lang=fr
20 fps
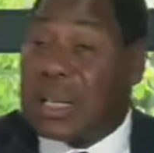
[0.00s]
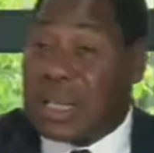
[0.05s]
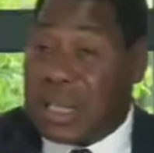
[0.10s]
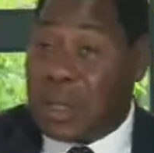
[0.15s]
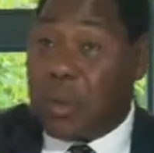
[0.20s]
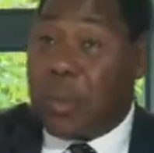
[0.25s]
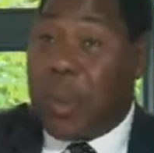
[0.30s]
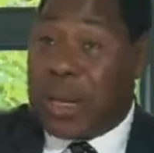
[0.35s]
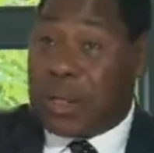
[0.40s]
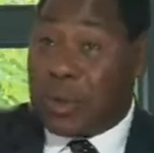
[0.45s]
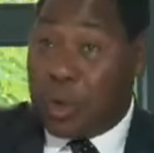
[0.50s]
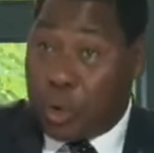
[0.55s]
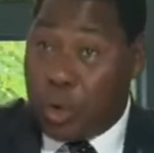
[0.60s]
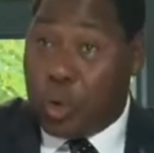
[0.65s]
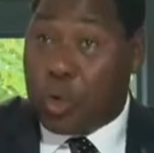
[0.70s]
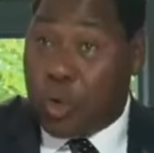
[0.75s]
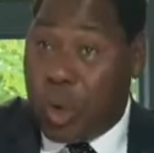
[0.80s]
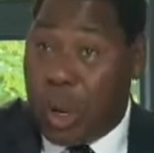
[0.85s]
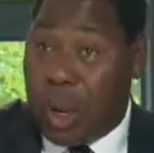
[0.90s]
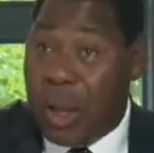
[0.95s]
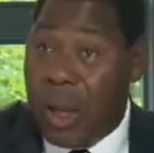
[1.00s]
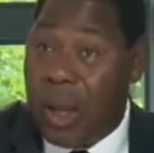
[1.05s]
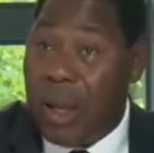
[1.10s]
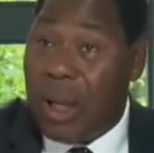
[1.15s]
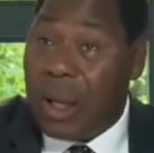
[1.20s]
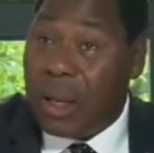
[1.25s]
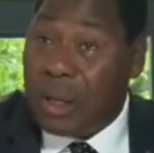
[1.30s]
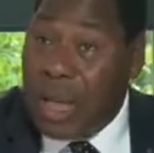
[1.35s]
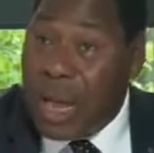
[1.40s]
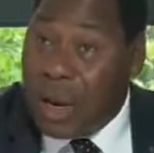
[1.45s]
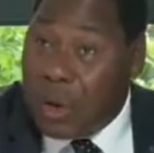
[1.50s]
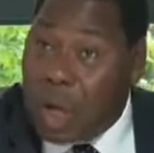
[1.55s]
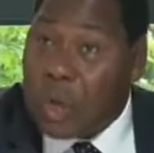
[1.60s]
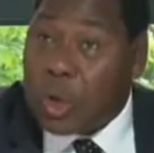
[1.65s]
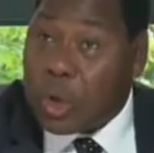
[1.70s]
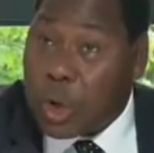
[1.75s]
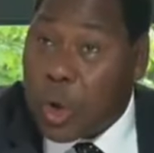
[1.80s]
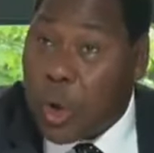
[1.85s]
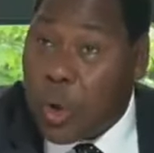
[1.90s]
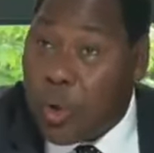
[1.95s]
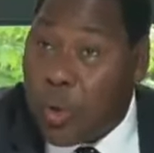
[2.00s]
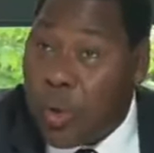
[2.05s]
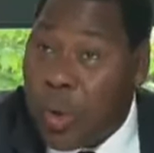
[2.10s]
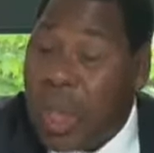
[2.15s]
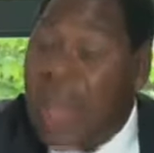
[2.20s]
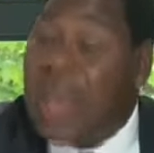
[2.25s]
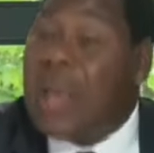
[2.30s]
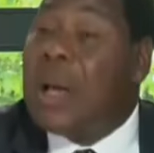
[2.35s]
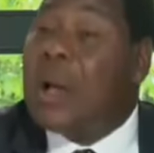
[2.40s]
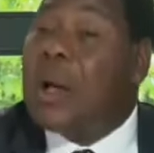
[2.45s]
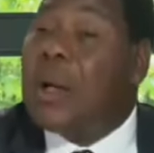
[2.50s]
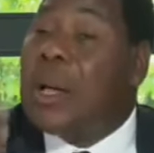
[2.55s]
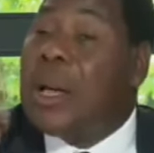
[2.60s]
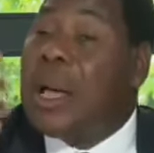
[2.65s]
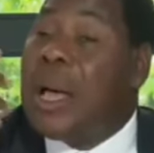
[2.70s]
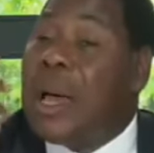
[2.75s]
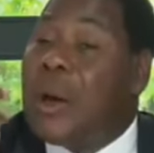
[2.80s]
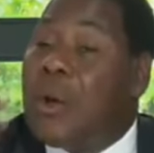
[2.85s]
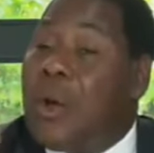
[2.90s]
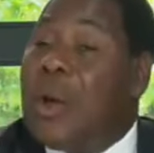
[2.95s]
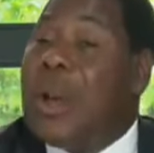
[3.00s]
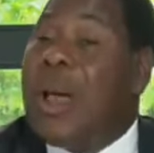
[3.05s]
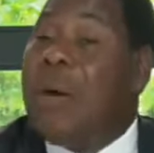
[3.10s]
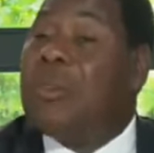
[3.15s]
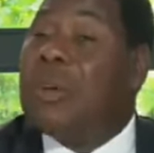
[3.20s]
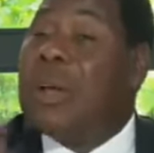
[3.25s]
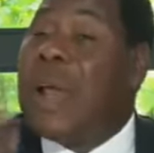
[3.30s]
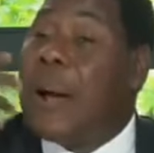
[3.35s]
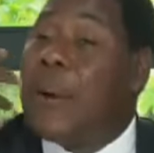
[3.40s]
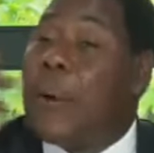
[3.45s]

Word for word: qui se passe aujourd'hui dans notre zone relève de la